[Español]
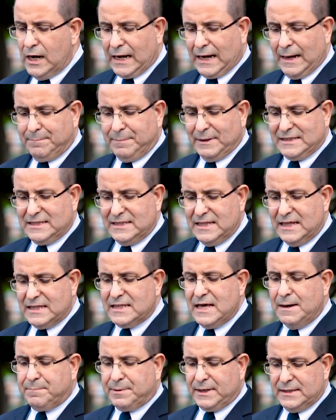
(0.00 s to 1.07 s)
la capacidad
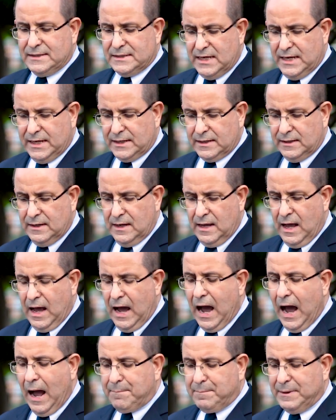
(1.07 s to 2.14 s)
de aprender
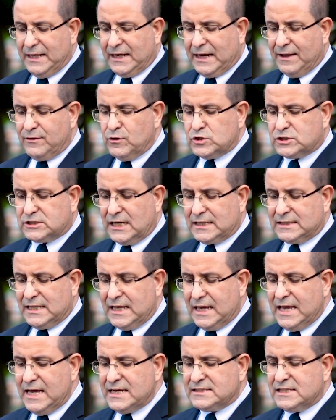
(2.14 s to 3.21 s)
aplicando
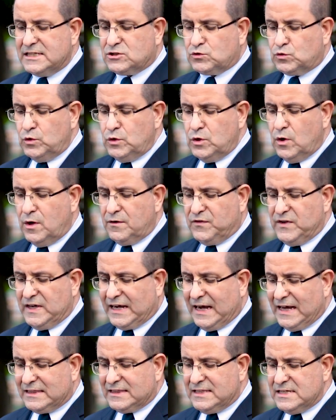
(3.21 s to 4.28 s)
estrategias de estudio
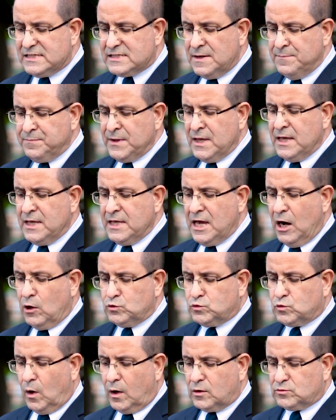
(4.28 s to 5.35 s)
eficaces y
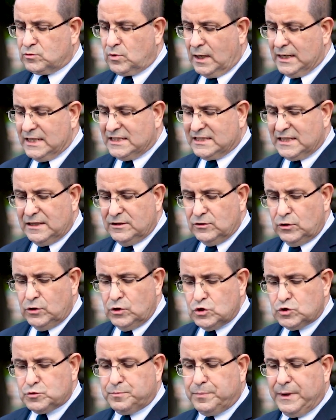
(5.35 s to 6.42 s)

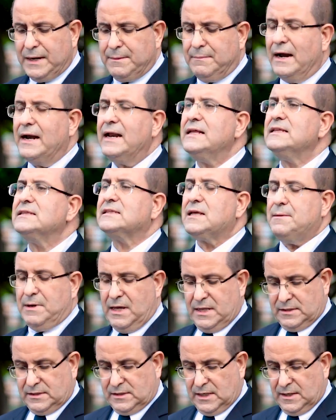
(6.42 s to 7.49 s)
autoactualizándonos
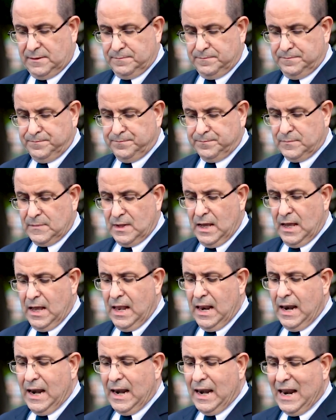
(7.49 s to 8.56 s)
permanentemente.
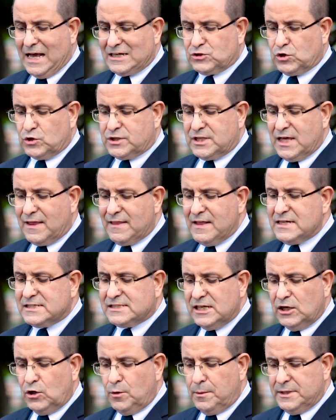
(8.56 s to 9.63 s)
La sociedad del
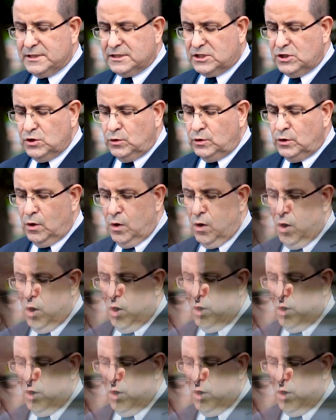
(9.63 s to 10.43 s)
siglo XXI